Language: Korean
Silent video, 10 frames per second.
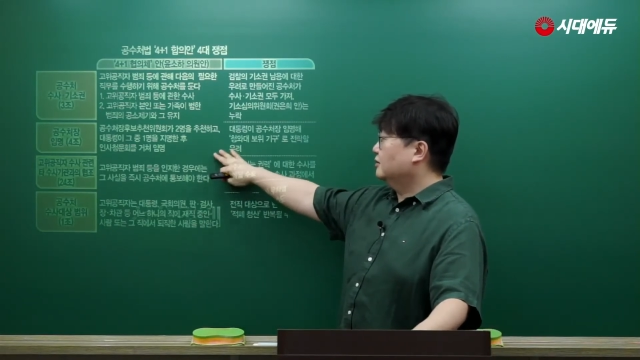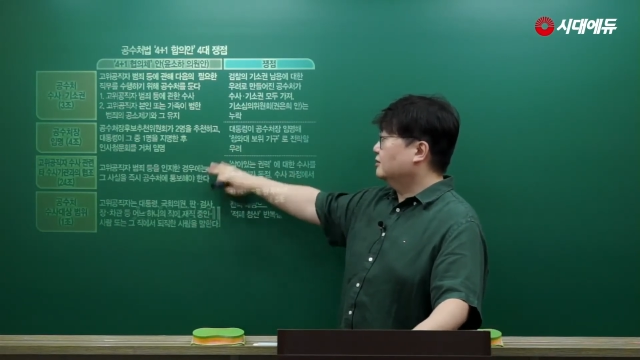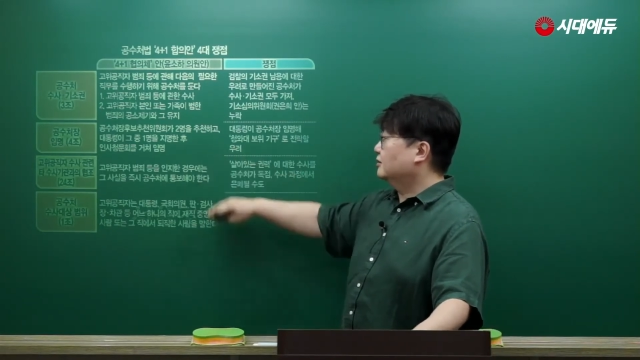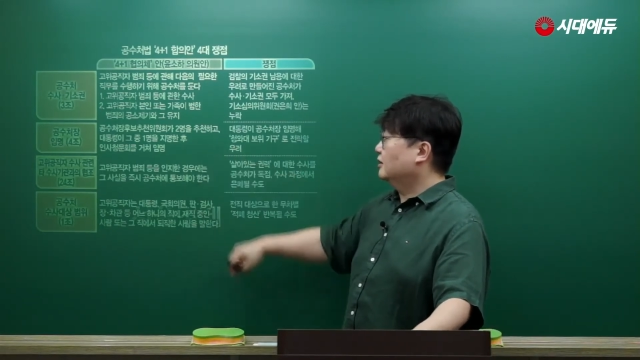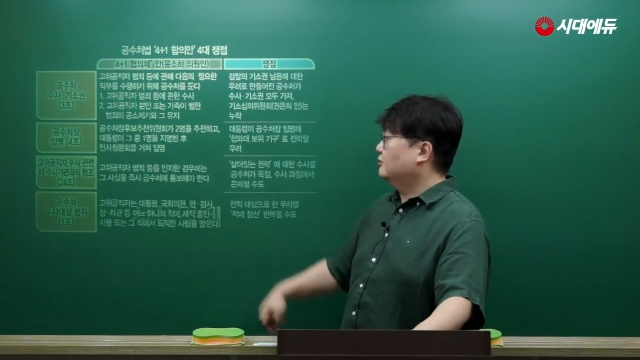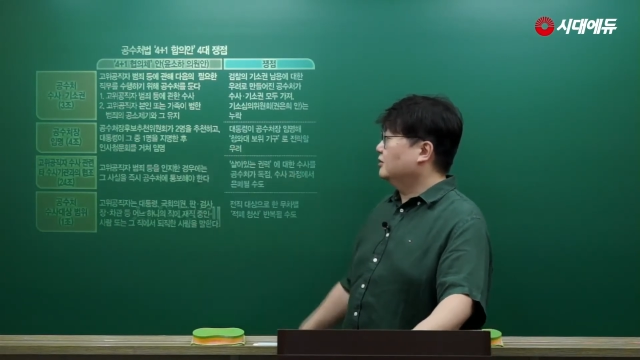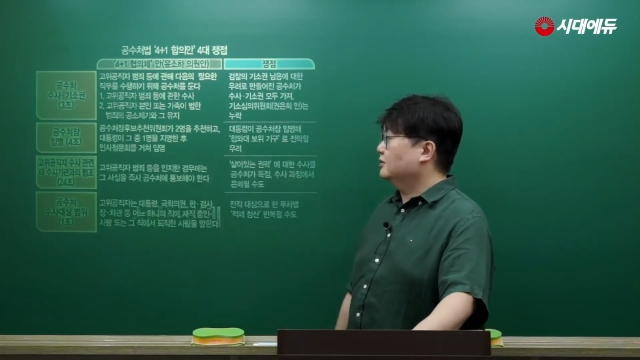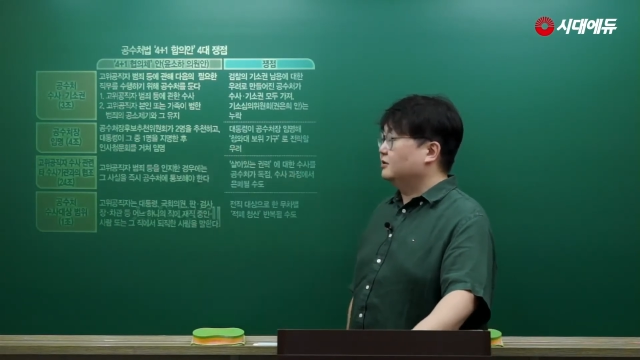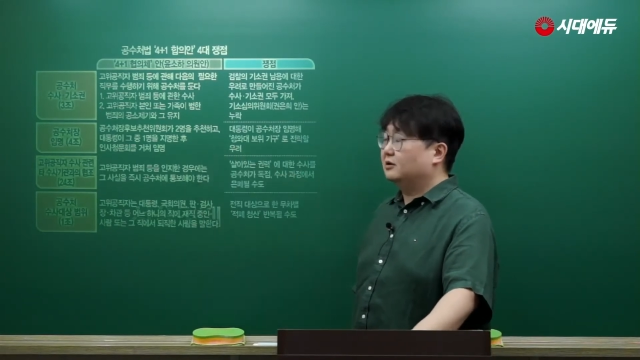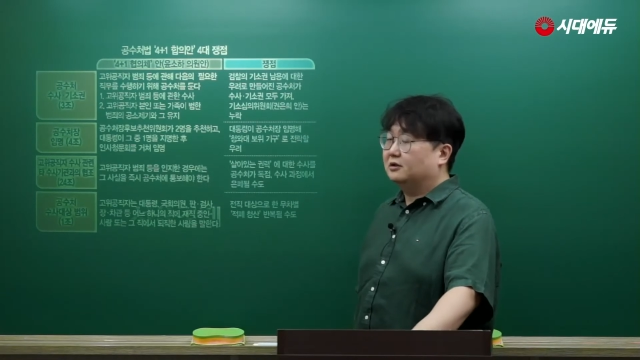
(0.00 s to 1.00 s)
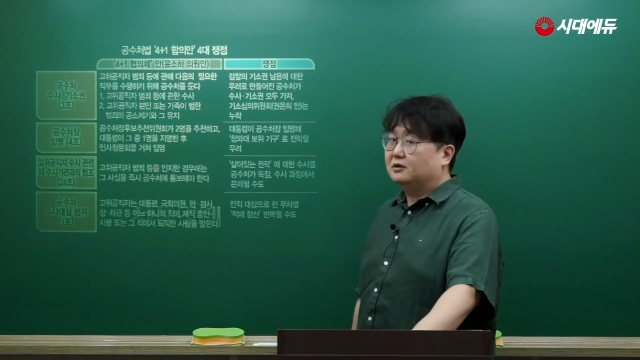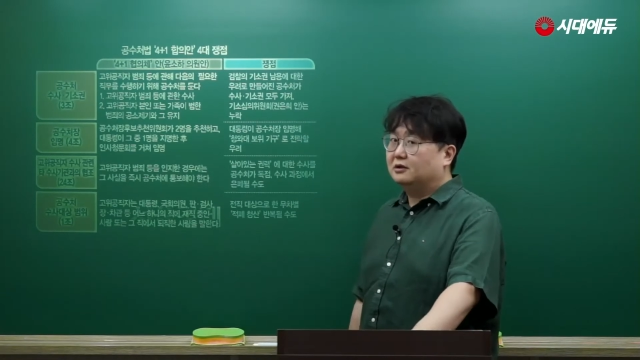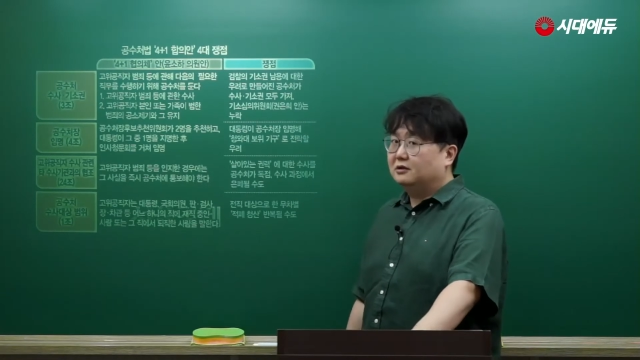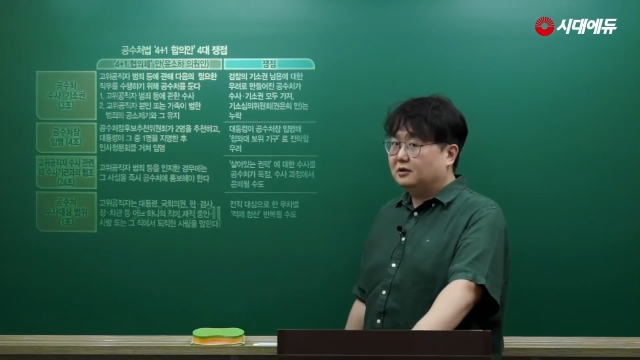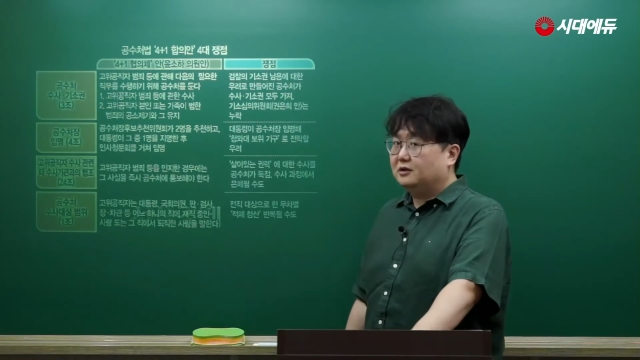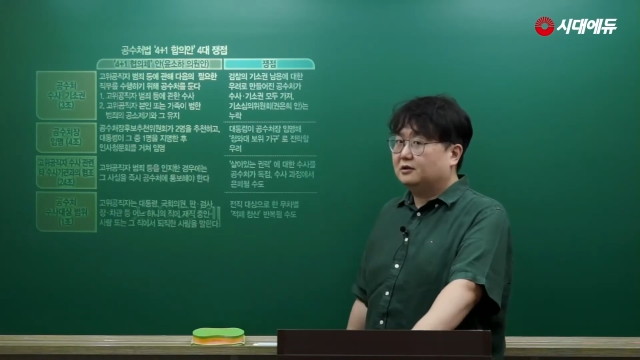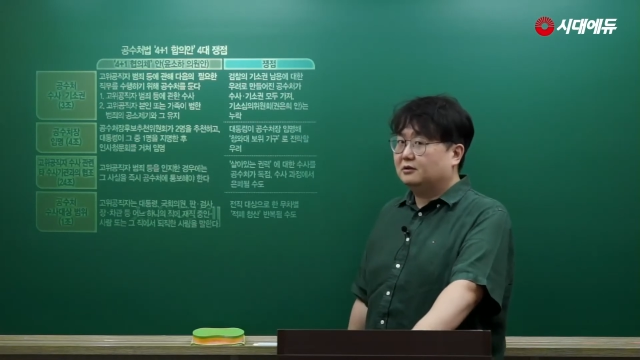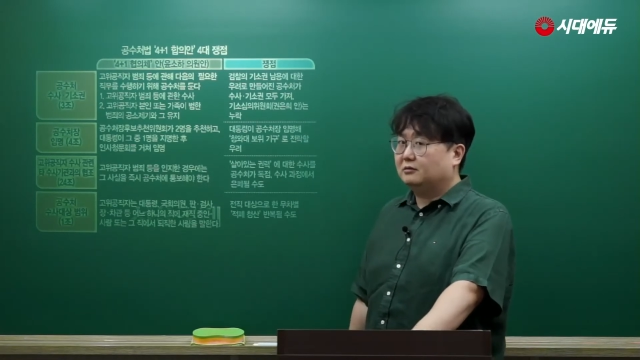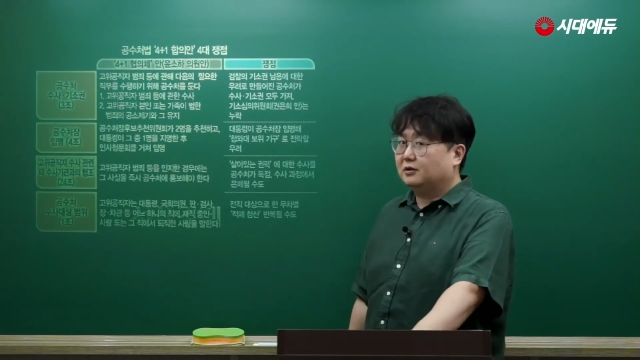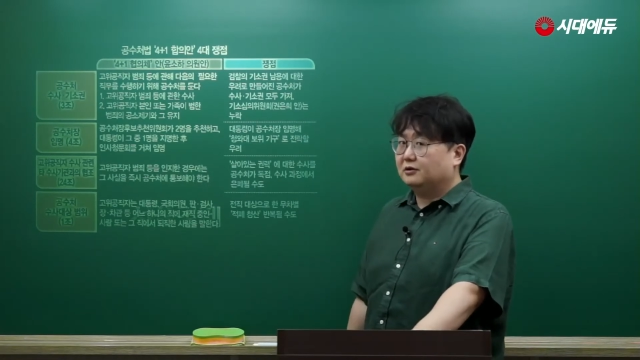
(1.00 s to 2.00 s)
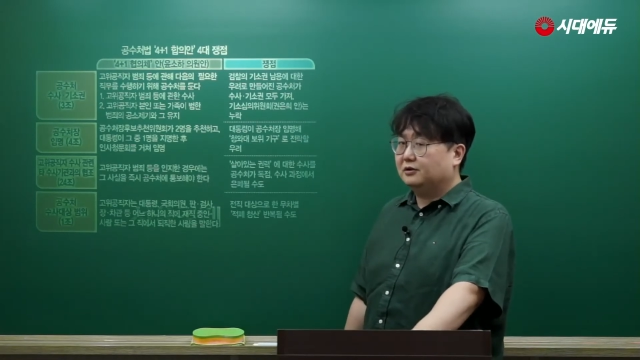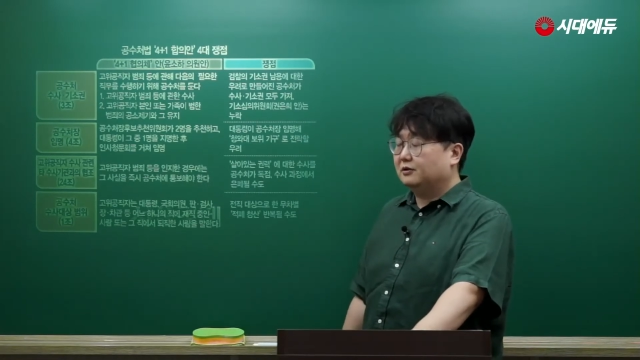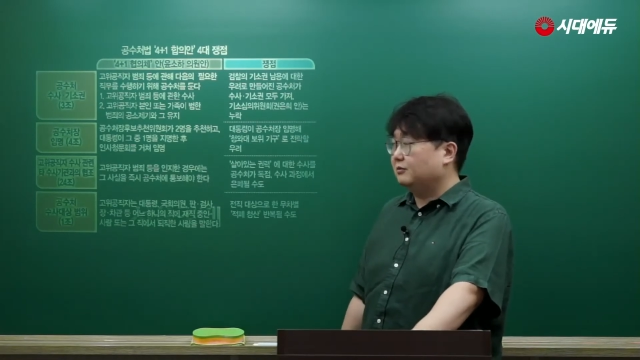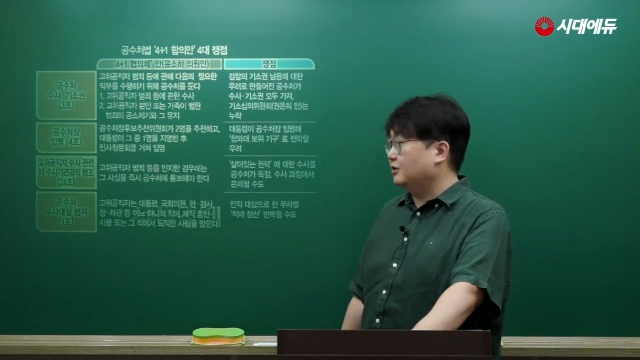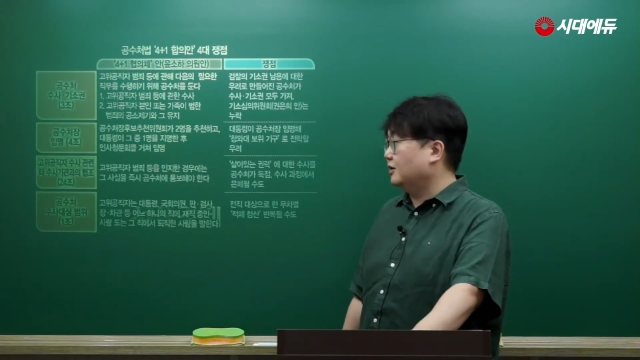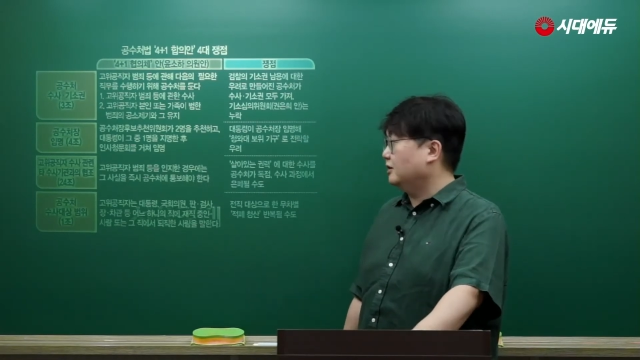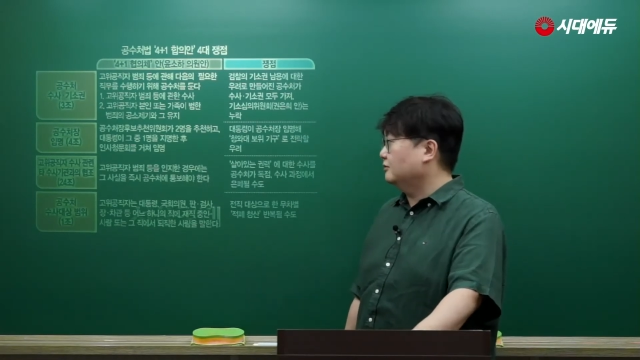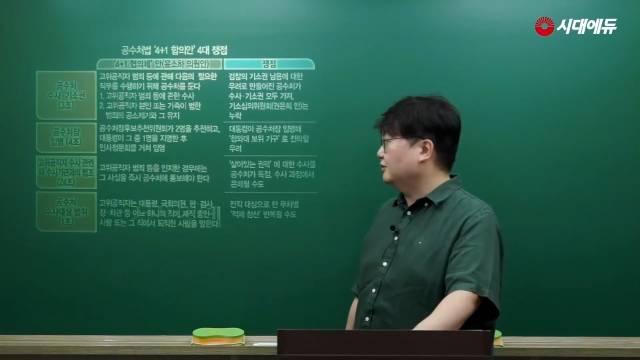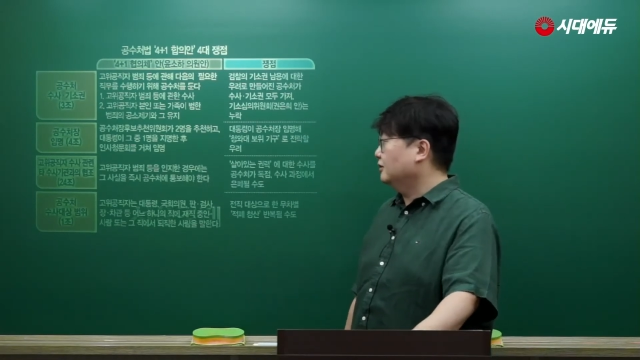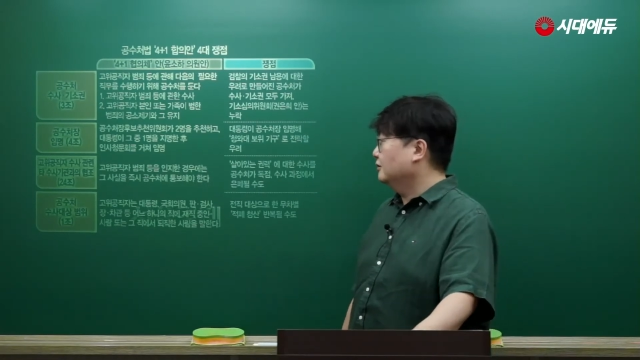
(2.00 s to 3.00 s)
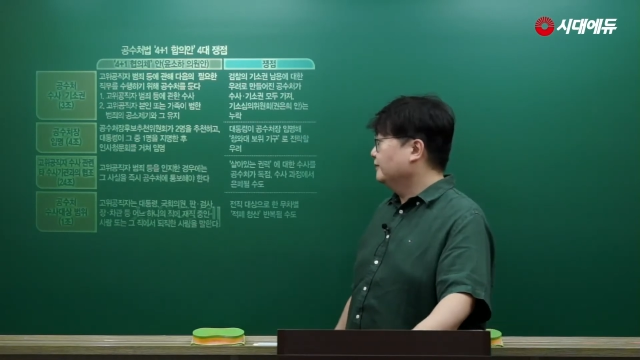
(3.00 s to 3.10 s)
그중에 한 명 추천해서 인사청문회 거쳐 임명을 하고요.